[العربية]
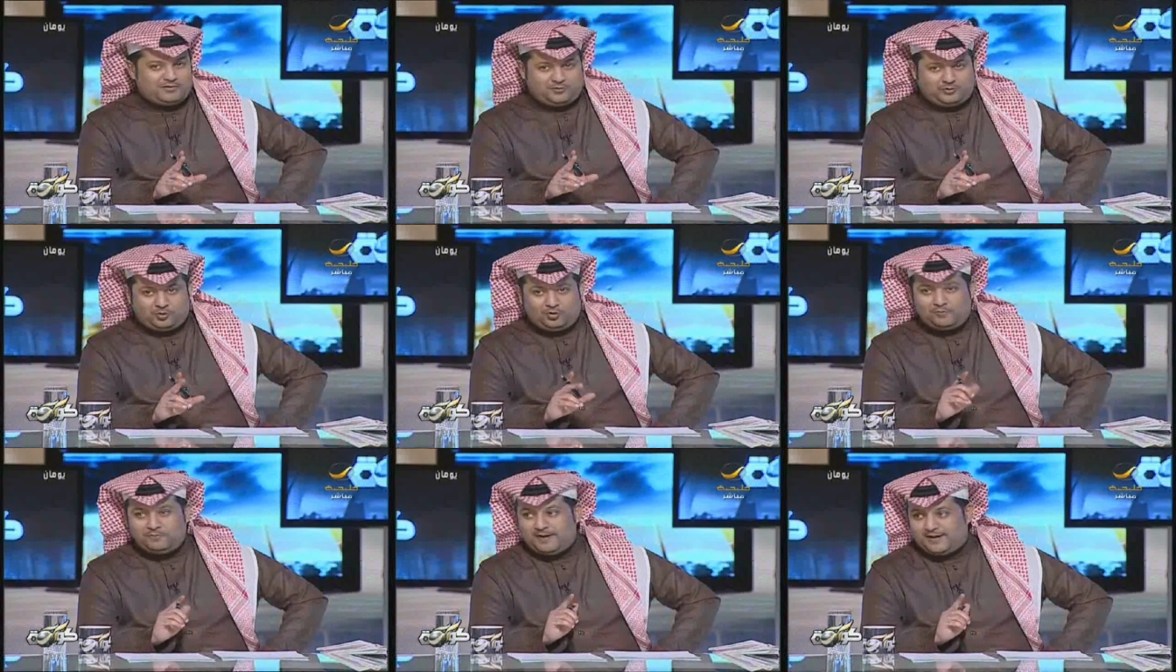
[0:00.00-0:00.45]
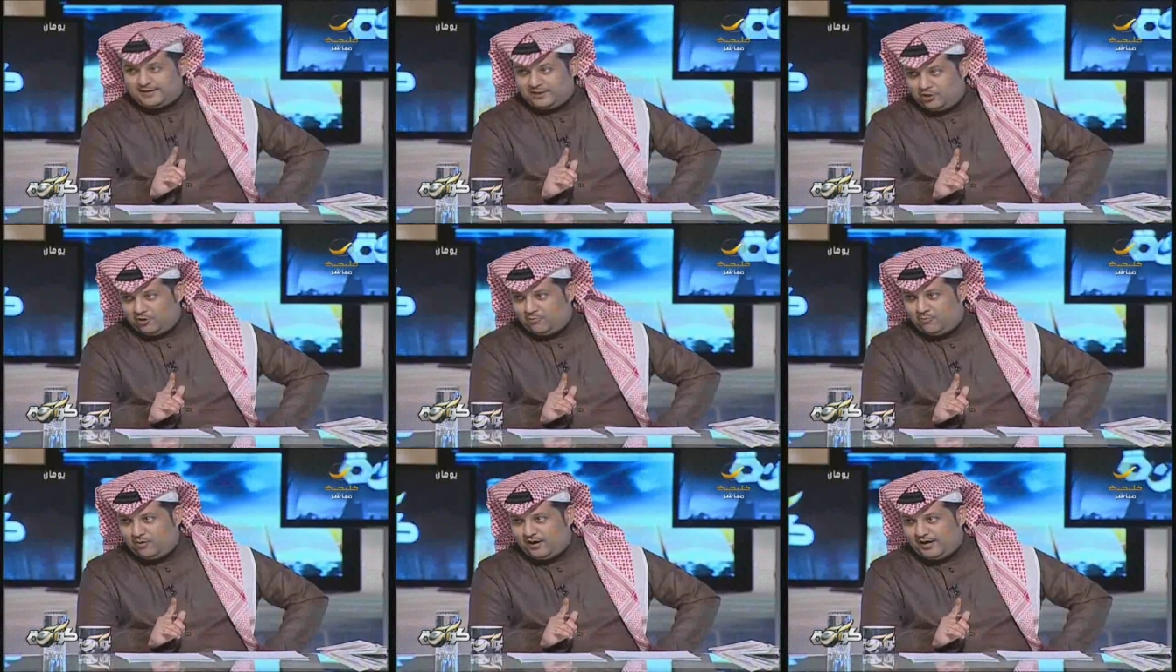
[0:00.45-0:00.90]
نقول
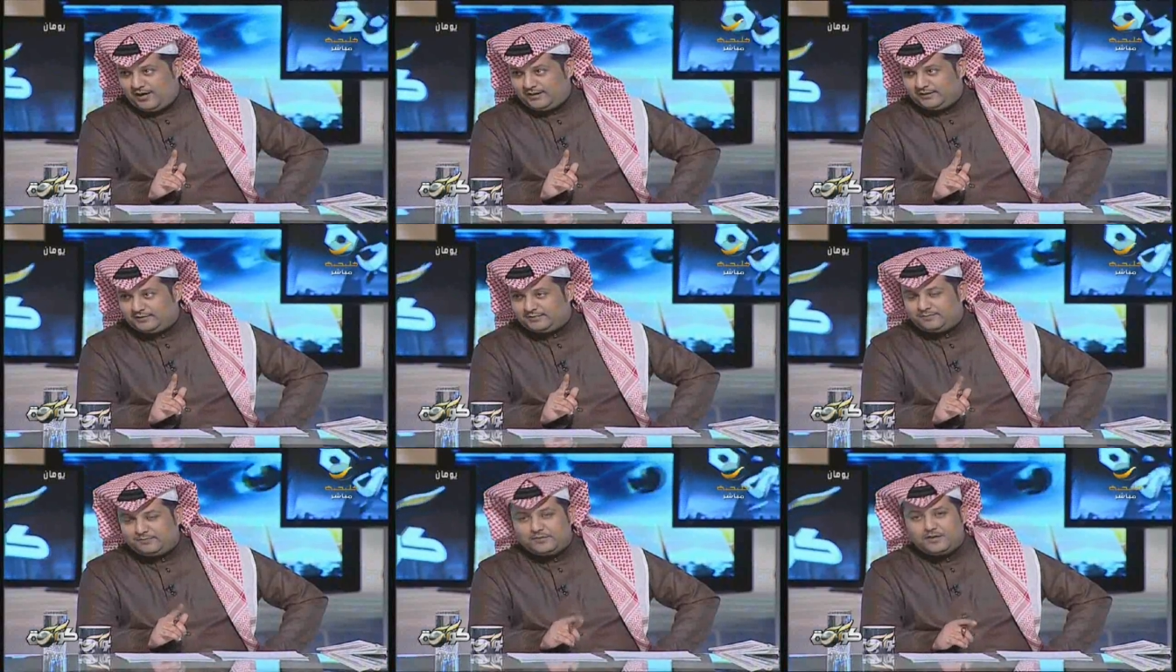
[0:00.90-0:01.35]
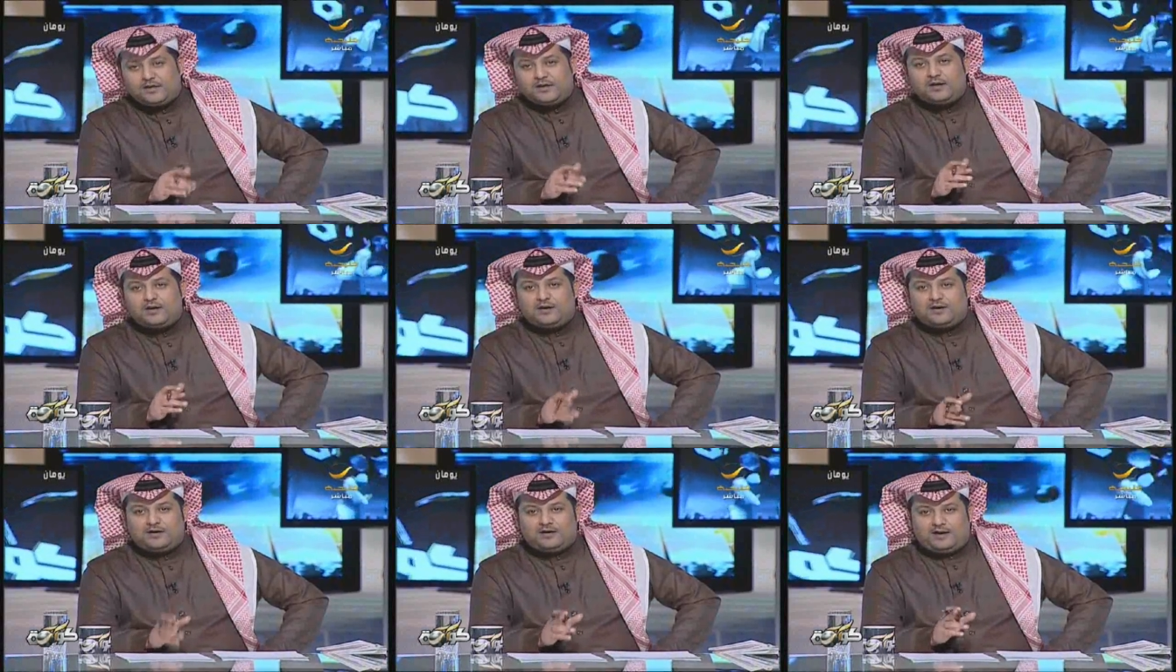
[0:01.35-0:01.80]
باقي يوم واحد
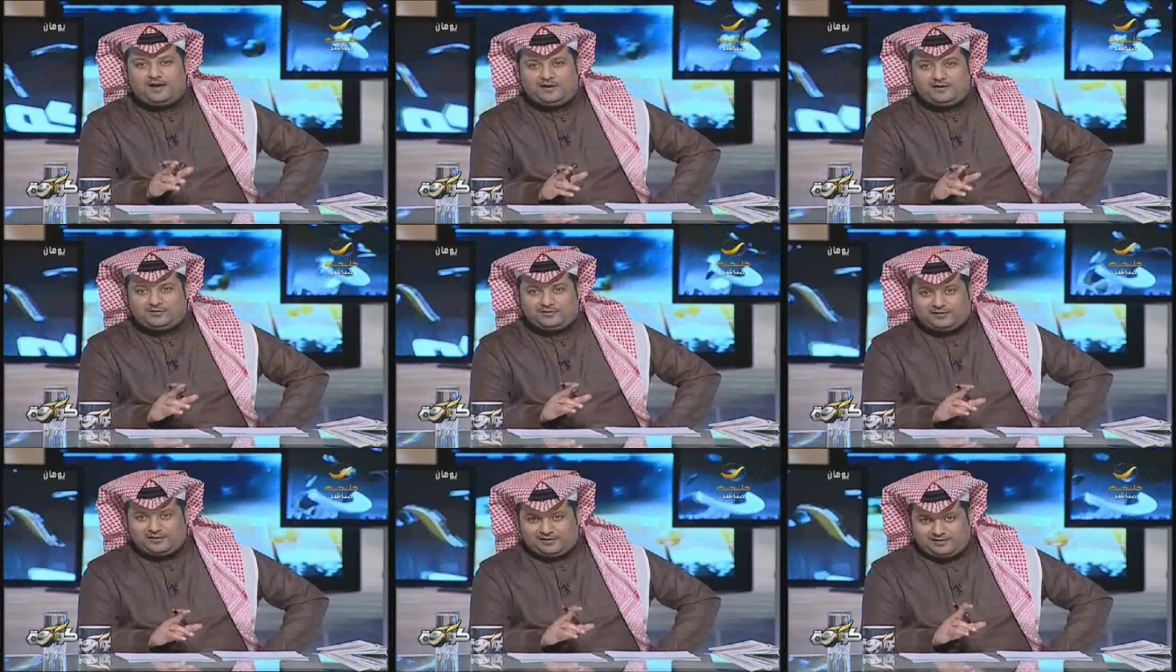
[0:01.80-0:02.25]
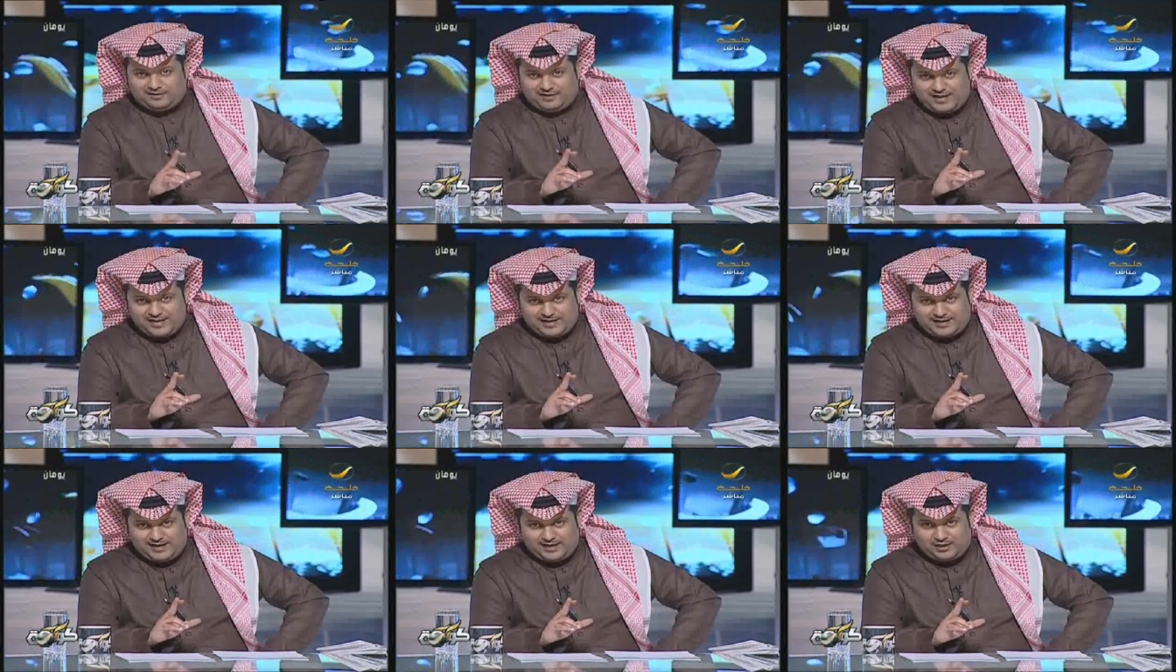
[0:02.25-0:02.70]
راح نضطر
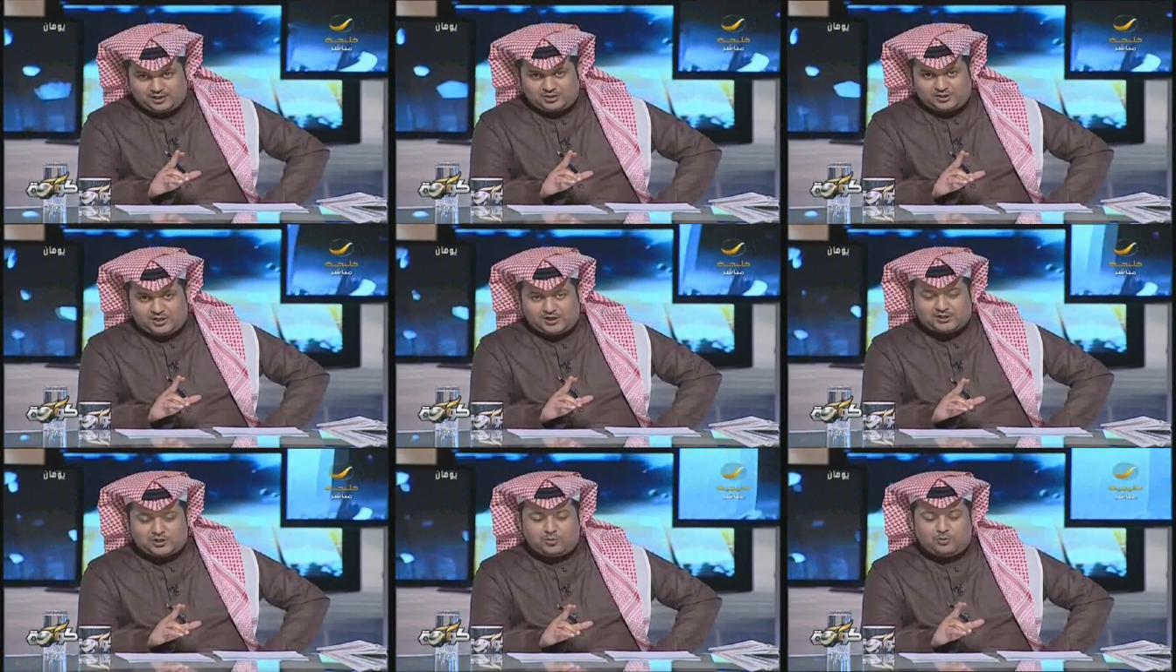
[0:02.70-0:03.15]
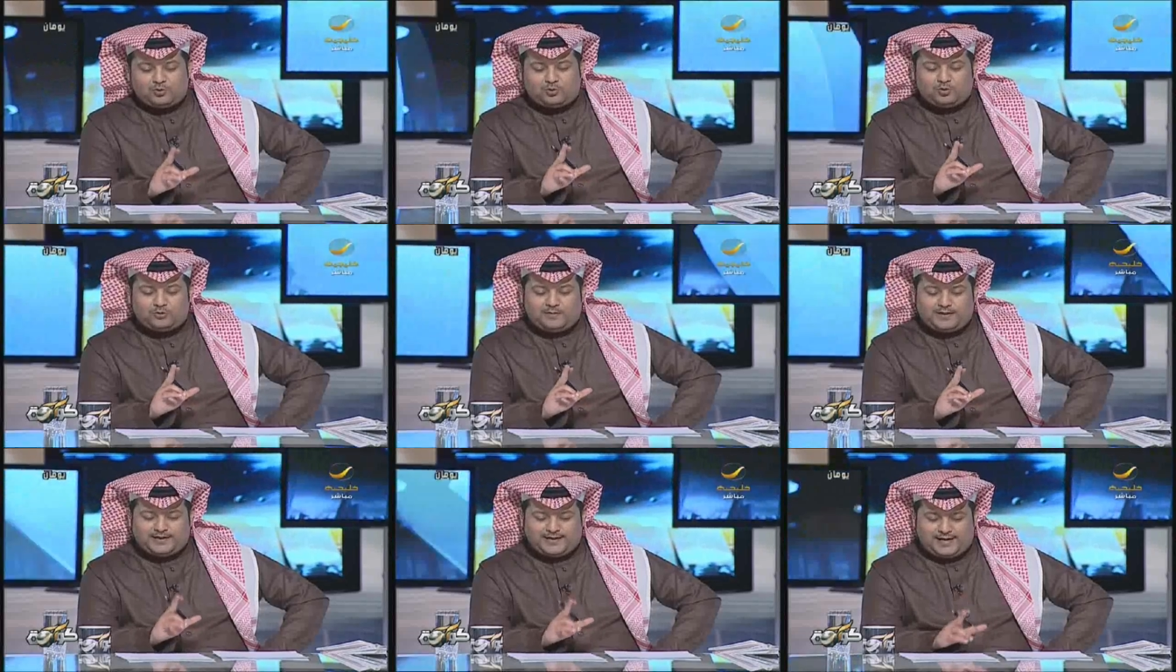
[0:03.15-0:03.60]
نغير على الشاشه
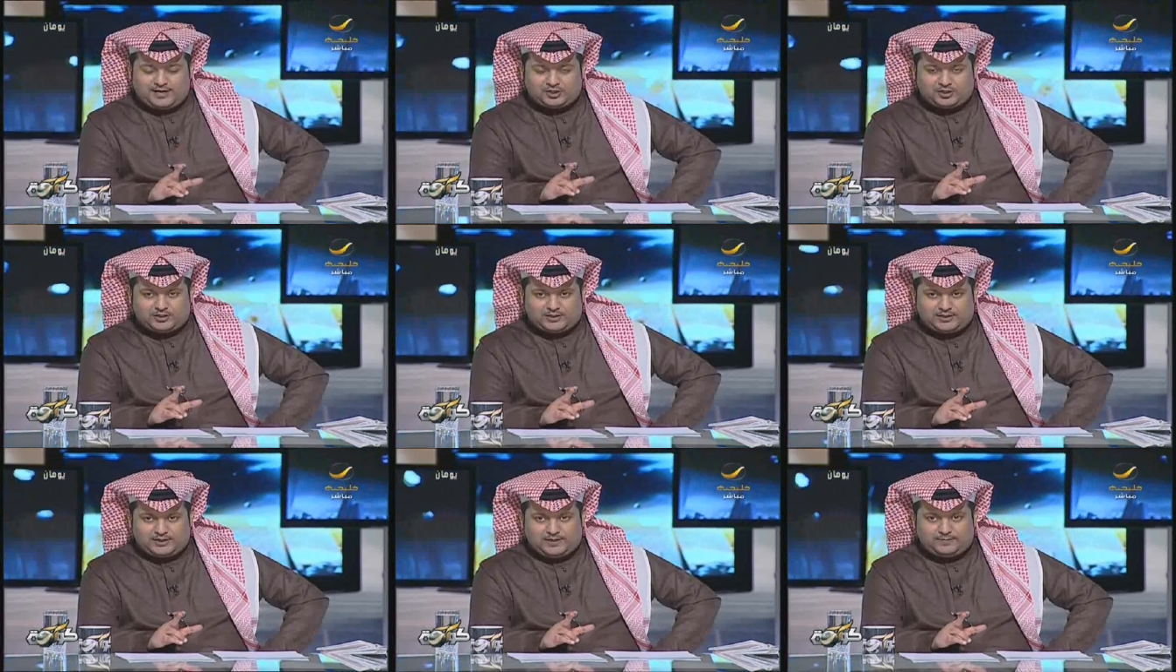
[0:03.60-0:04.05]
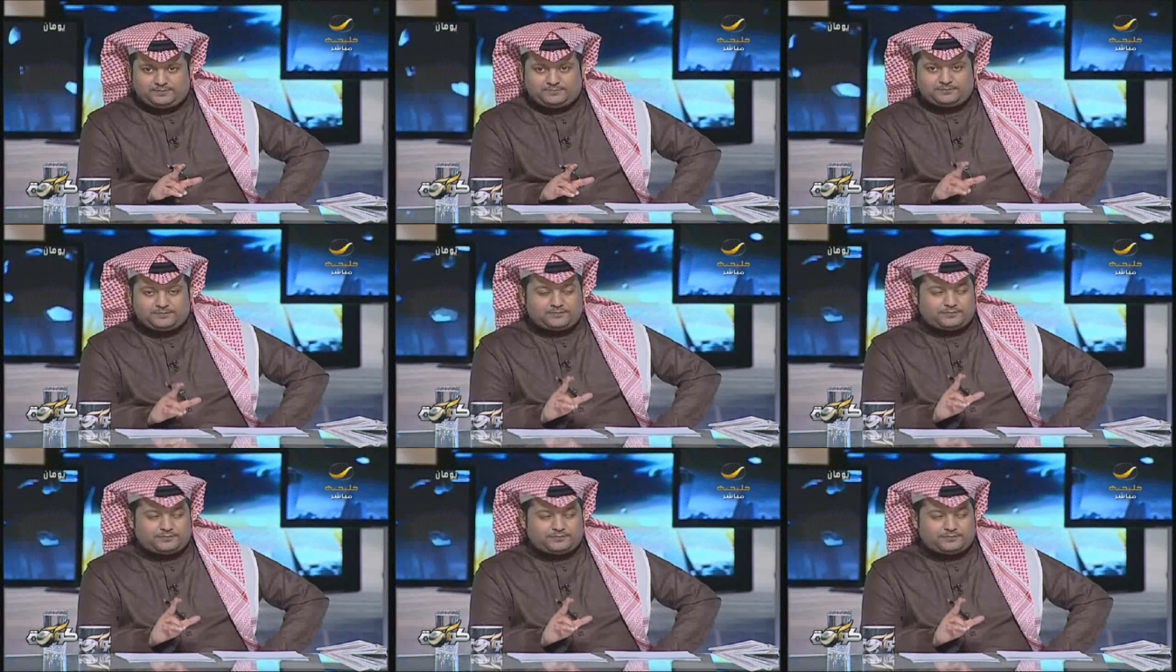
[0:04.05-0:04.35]
ونقول باقي 10 ايام